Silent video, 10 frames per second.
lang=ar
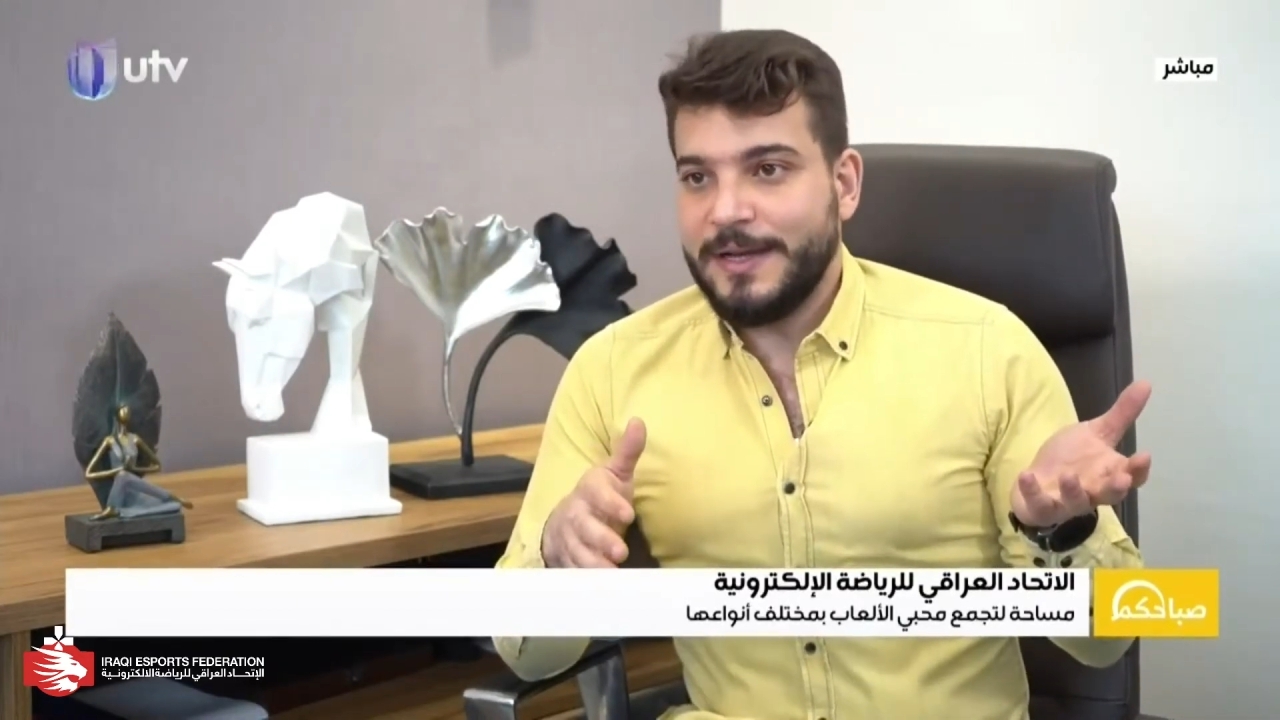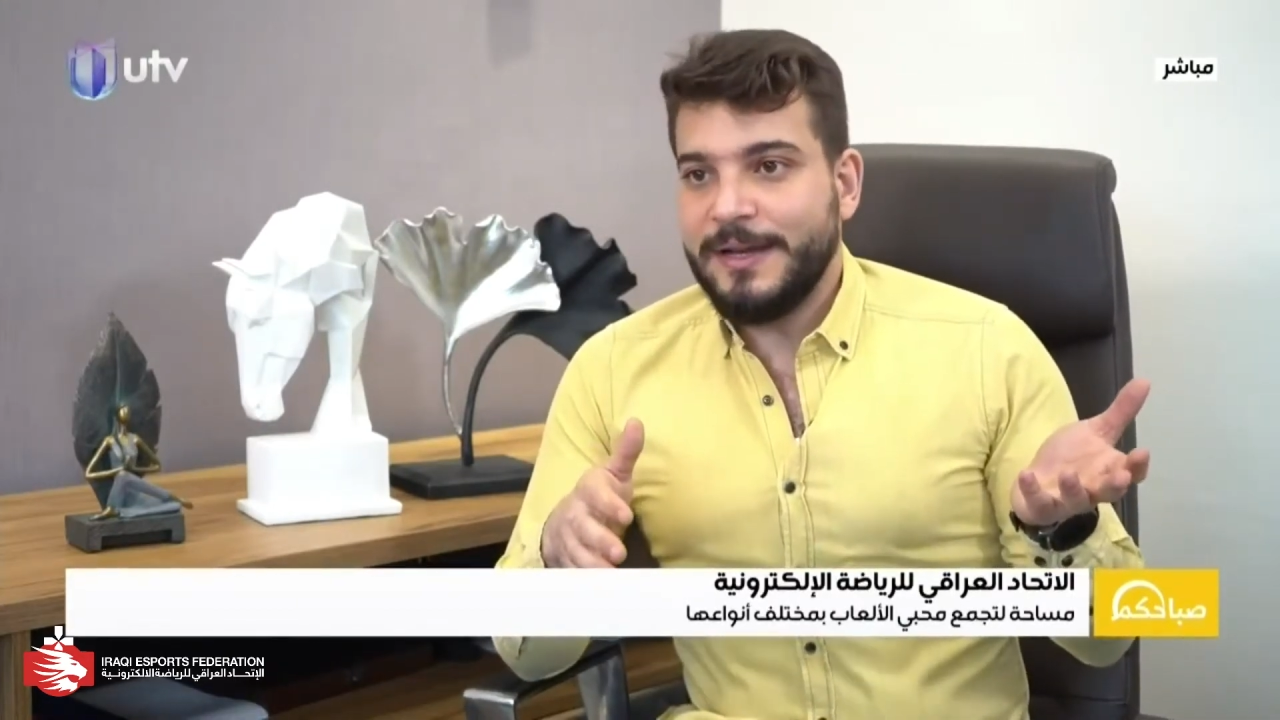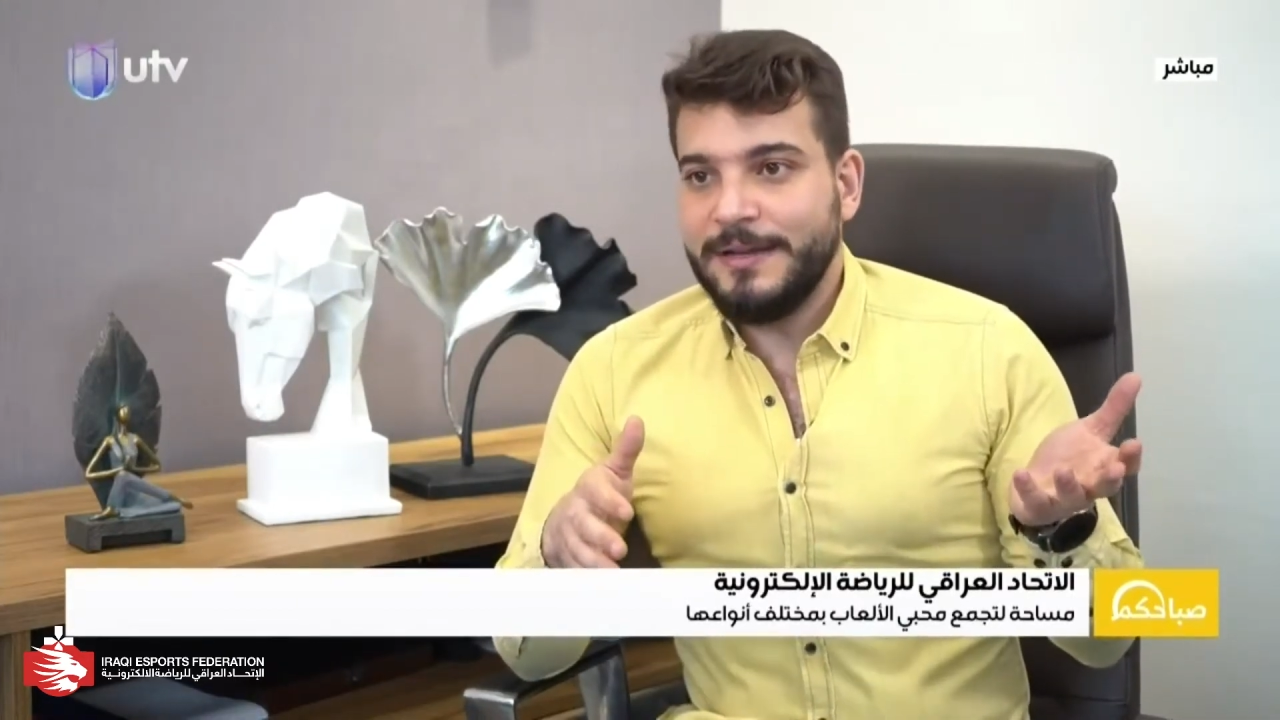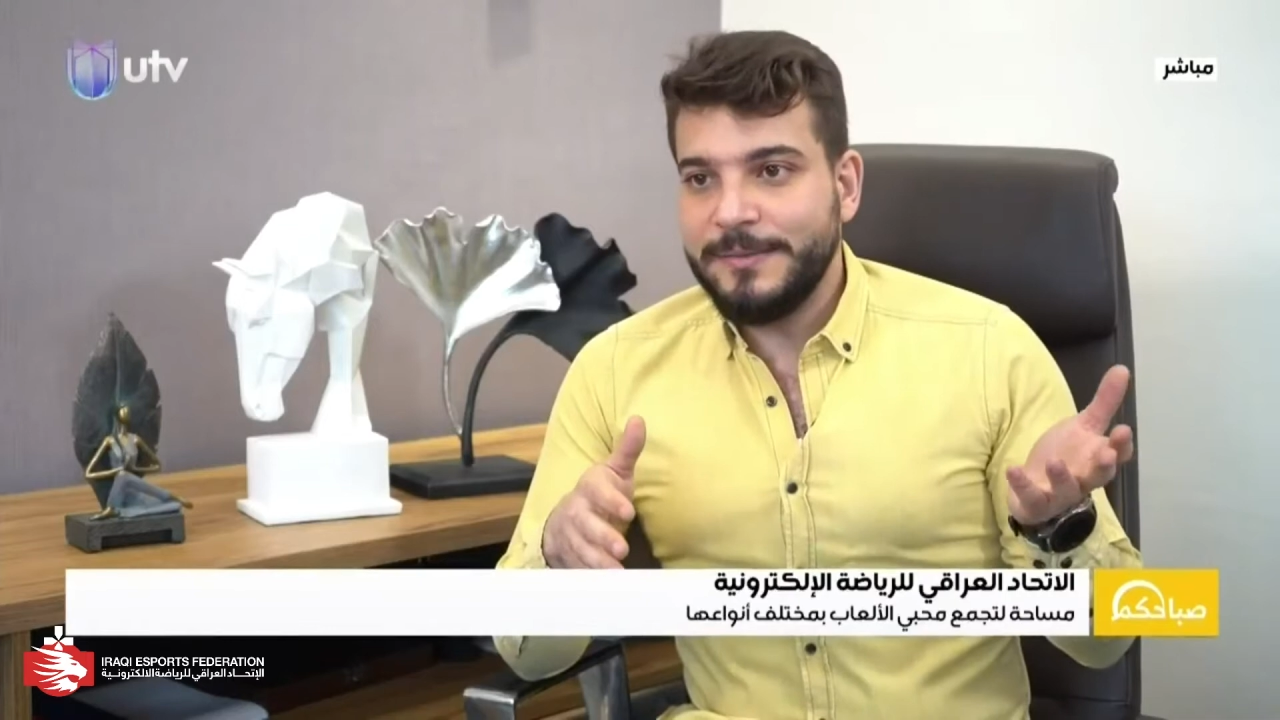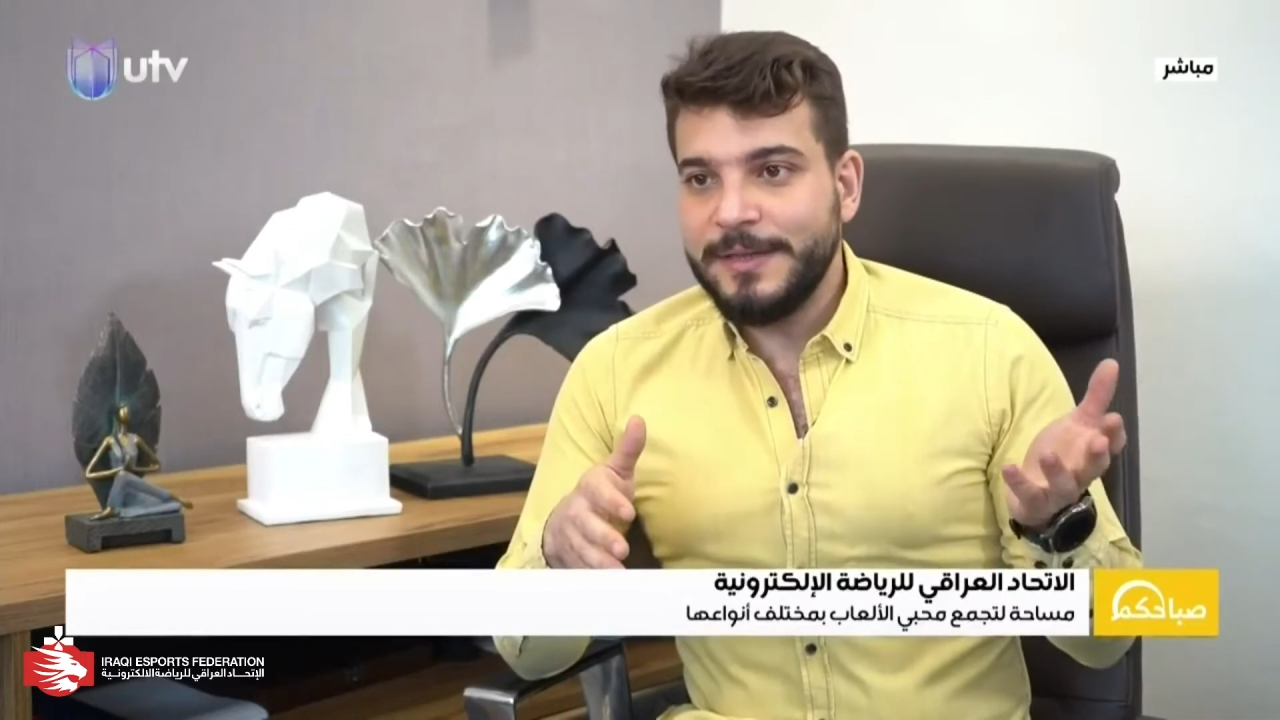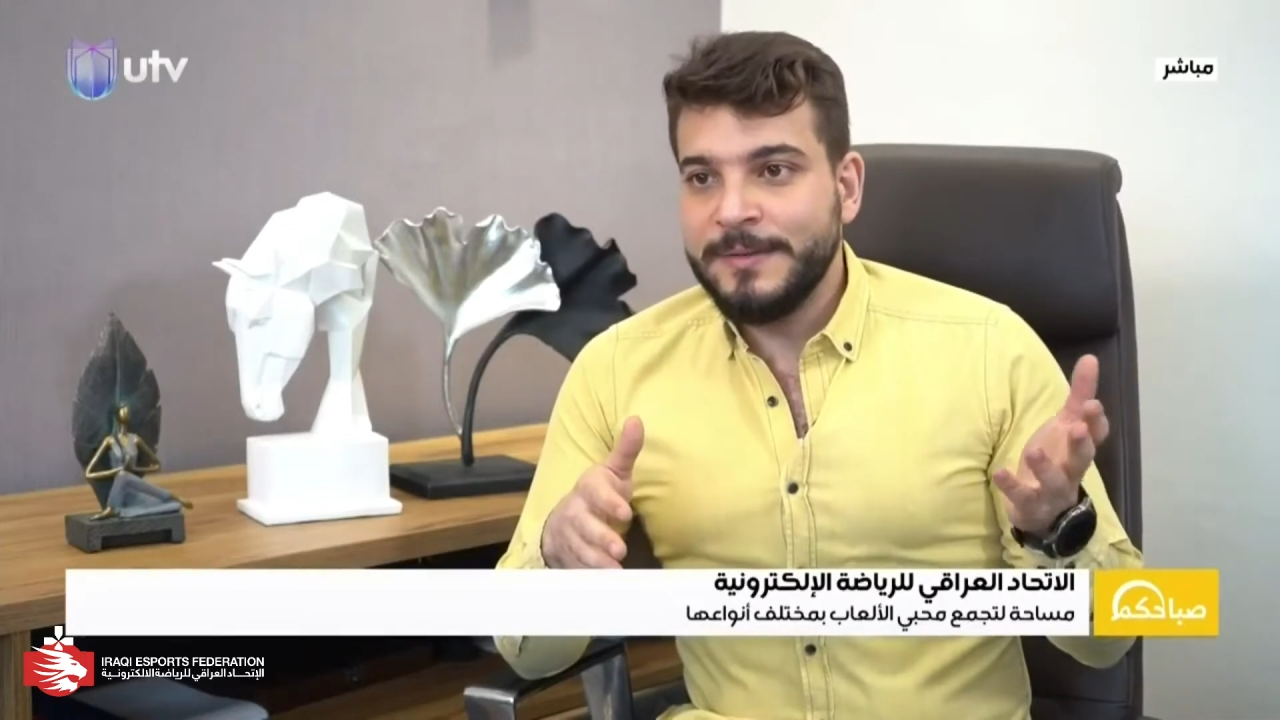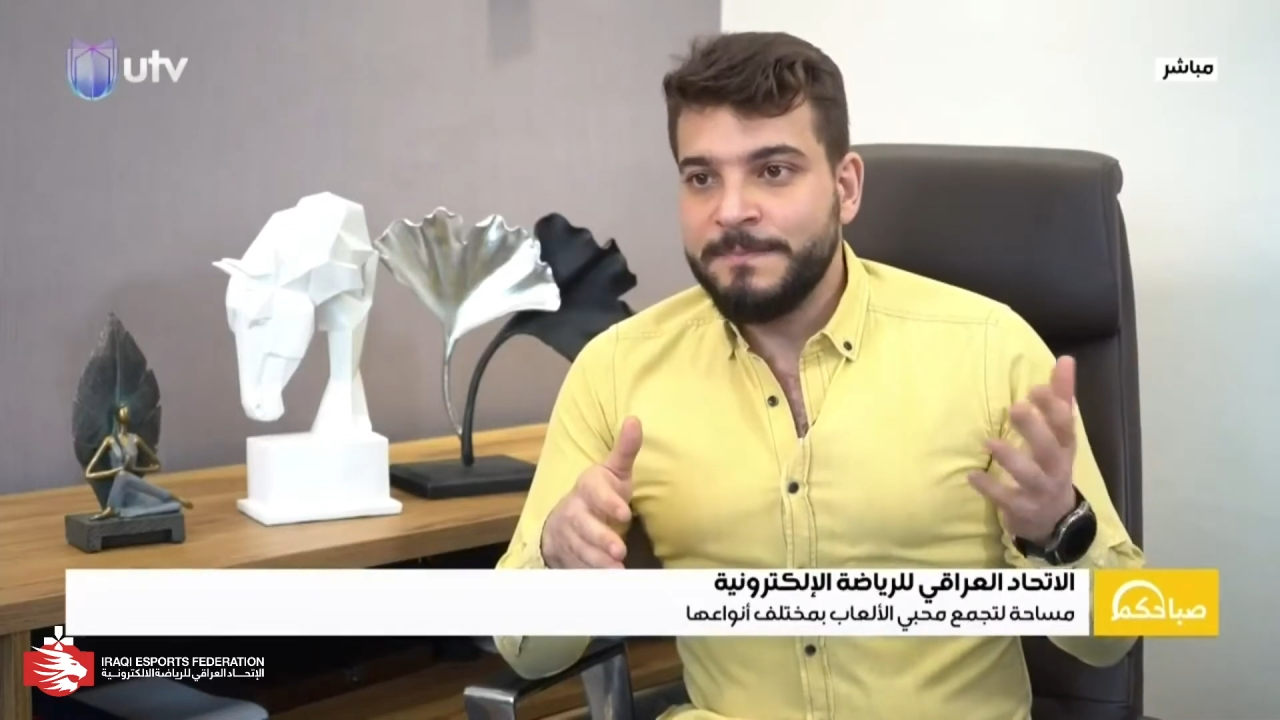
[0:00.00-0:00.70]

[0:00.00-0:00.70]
عالمي